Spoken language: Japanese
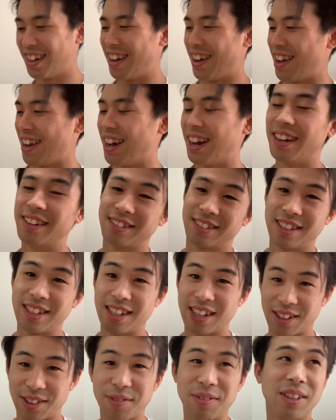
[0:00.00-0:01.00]

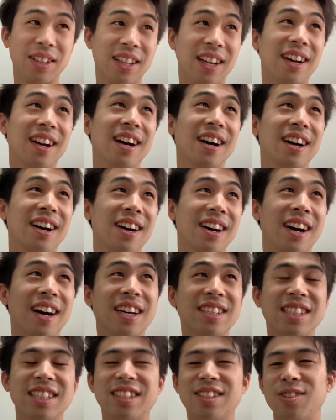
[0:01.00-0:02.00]
ART だと思った
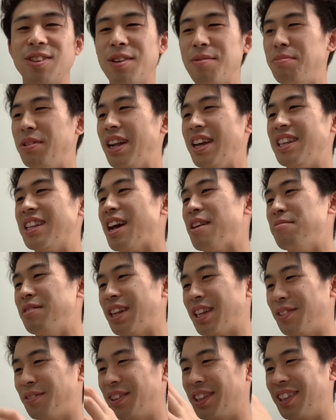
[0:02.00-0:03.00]
アシストリプレイタイム
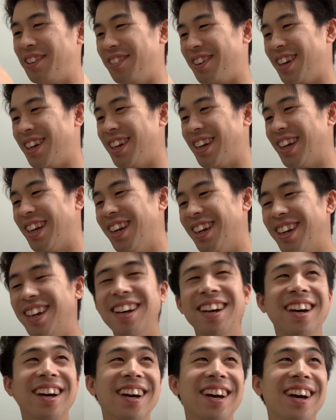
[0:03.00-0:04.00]
だと思った
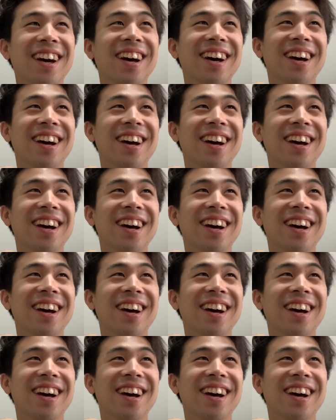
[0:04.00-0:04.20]
俺